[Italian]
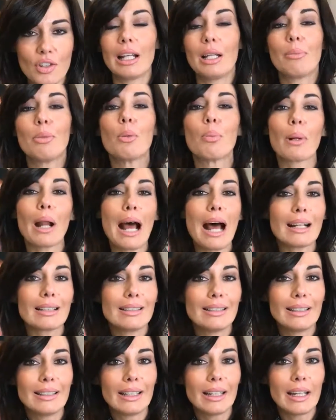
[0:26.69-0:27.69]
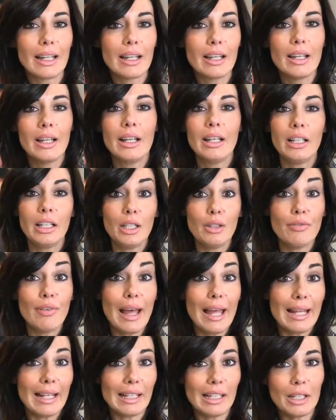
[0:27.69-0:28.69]
dalle più pratiche, i
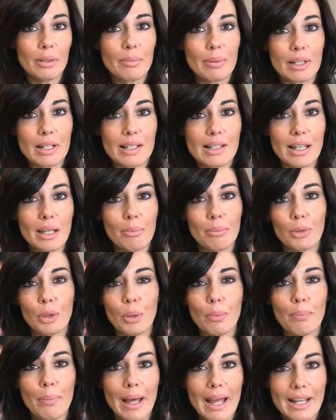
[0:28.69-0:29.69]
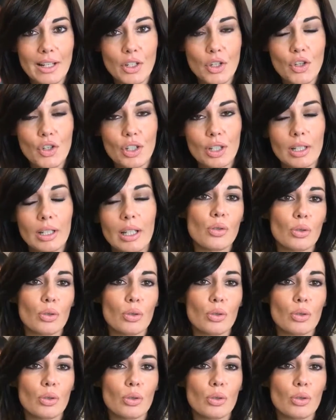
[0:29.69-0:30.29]
velli per esempio, i patch,